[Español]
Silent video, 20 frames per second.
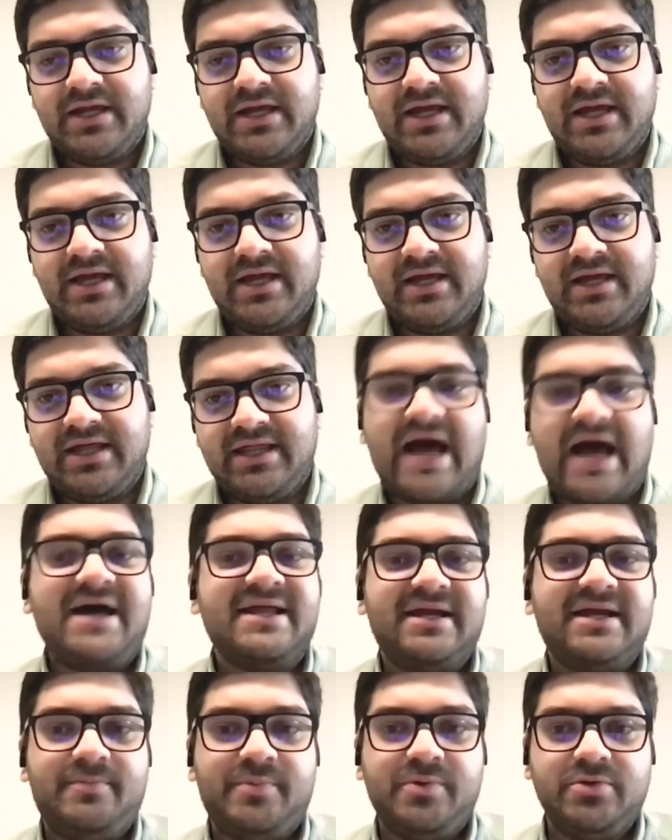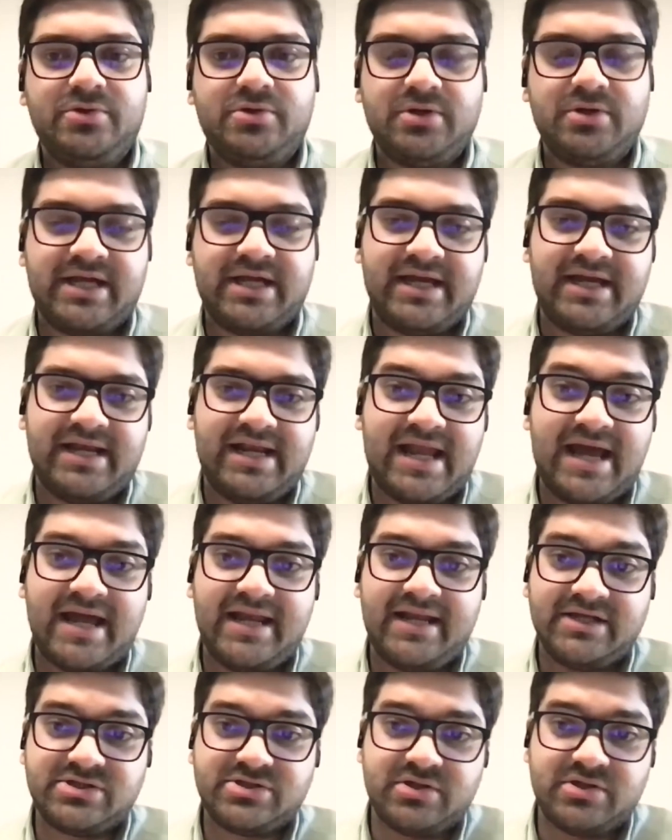eh, a tal punto que
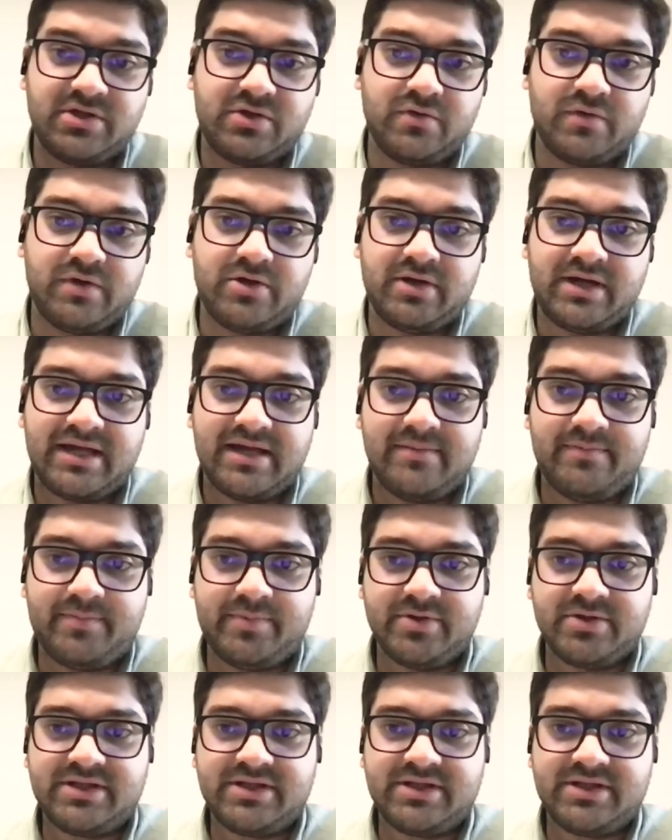las elecciones tuvieron que